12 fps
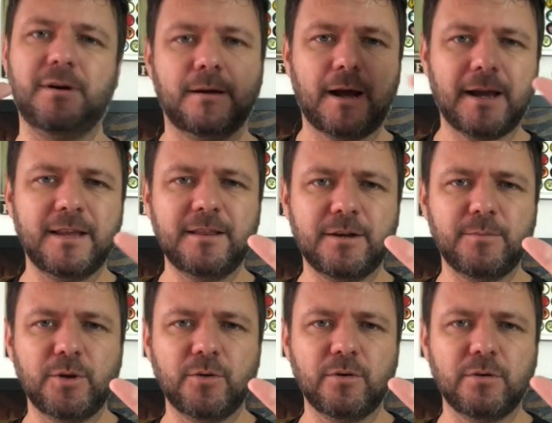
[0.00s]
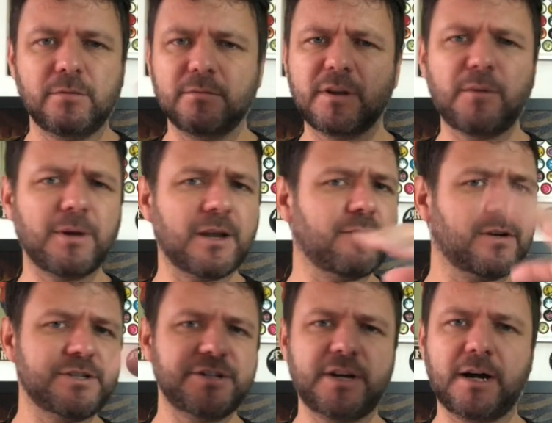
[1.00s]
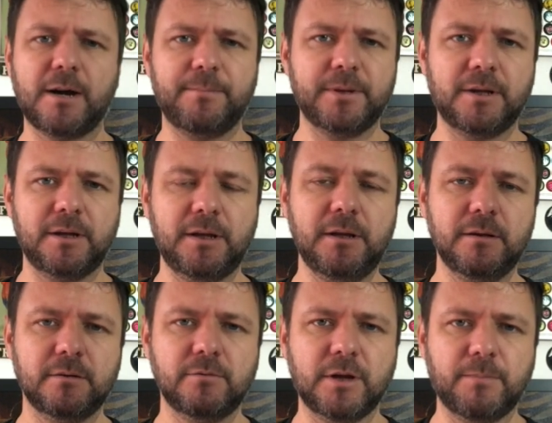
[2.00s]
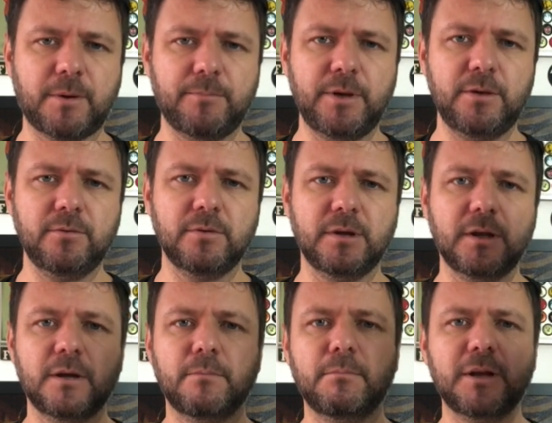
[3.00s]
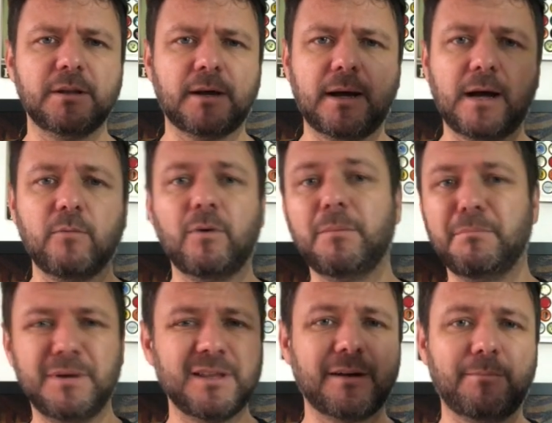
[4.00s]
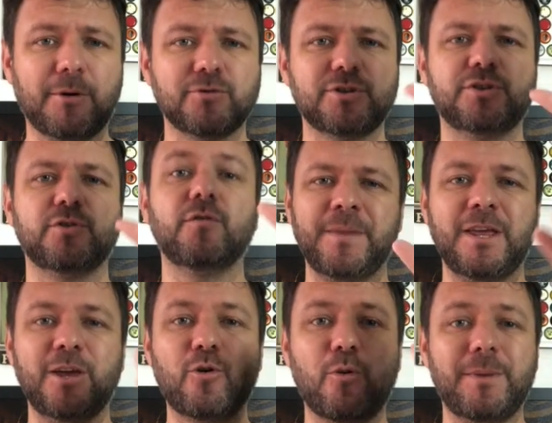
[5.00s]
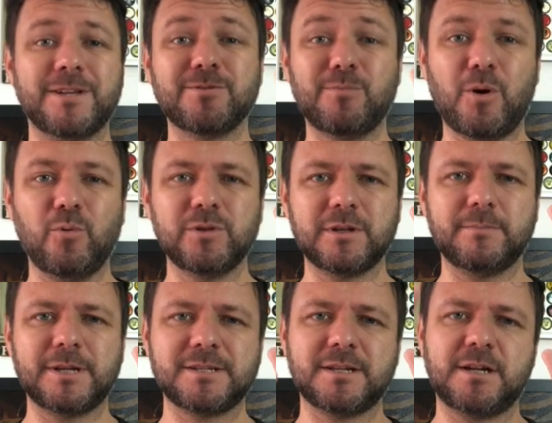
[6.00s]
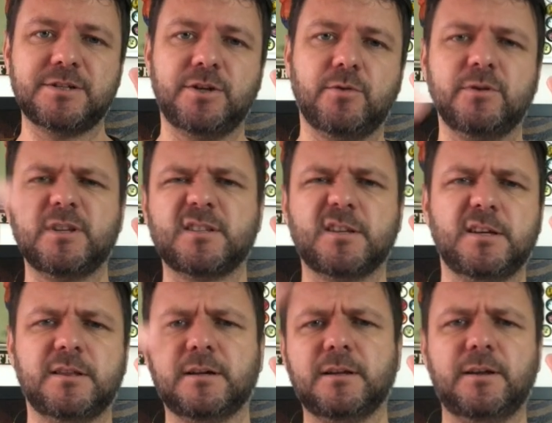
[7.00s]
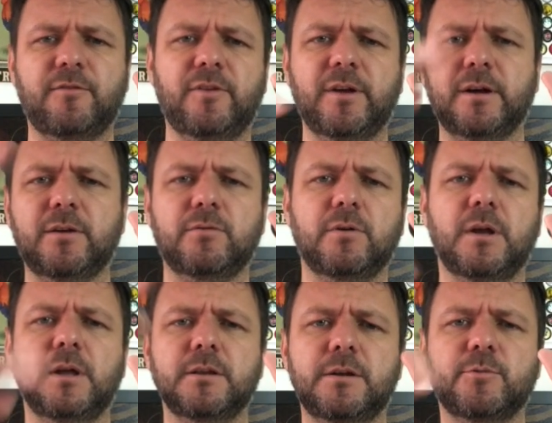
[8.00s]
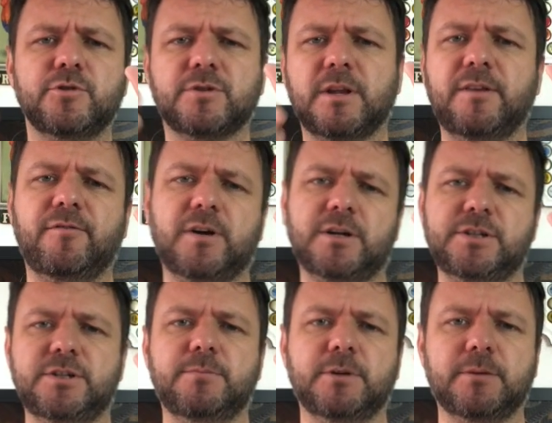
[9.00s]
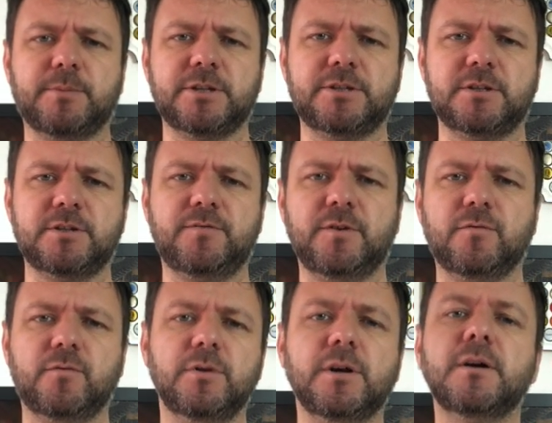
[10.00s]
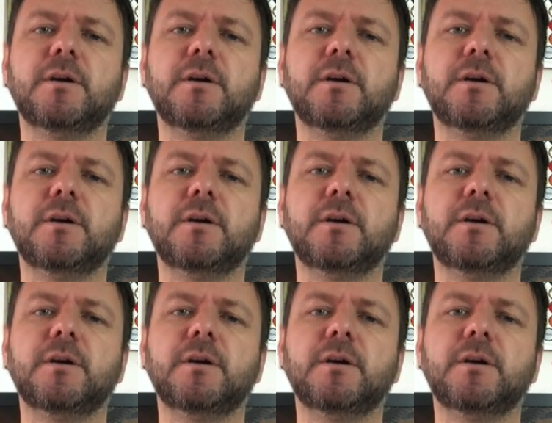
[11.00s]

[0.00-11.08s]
Aqui terminou, dá uma lavadinha rápida ali no equipamento, manda água, manda malte de novo e começa uma outra abraçagem. Enquanto essa aqui está clarificando, terminou de clarificar, a gente manda para a tina de fervura,